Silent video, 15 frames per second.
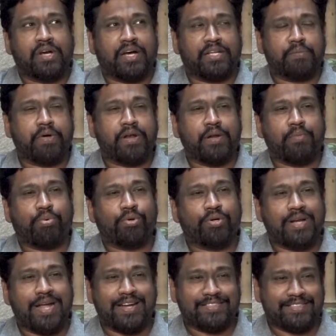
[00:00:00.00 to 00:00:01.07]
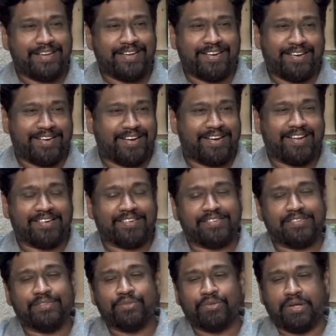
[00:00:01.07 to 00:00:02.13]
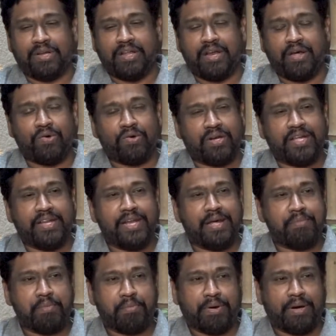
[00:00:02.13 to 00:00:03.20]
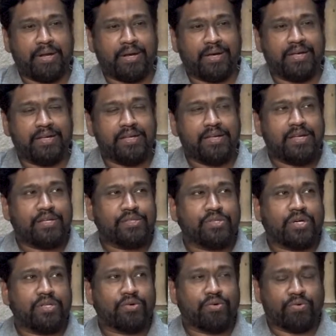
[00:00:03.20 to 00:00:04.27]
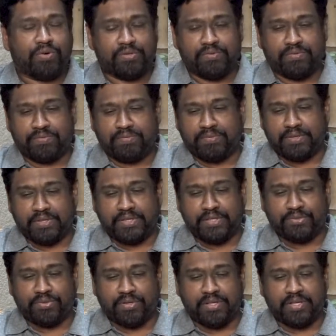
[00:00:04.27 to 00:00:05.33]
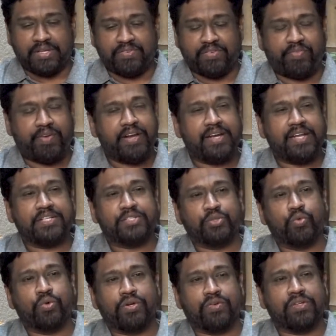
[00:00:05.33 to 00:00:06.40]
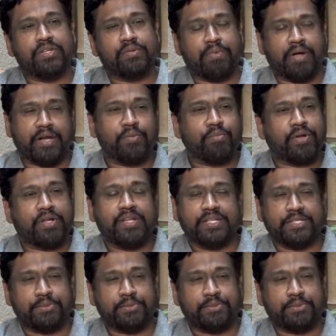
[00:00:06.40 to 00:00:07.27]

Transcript: அந்த மாதிரிலாம் போட்டு டான்ஸ்லாம் ஆனால் நல்லா இருக்காது ஸோ அதனால் அவங்கலாம் எல்லாமே பண்ணாங்க ஸோ அந்த அந்த என்ன சொல்கிறது அந்த ஃபிஃப்டீன் டேஸ் ஷூட் வந்து மறக்க முடியாத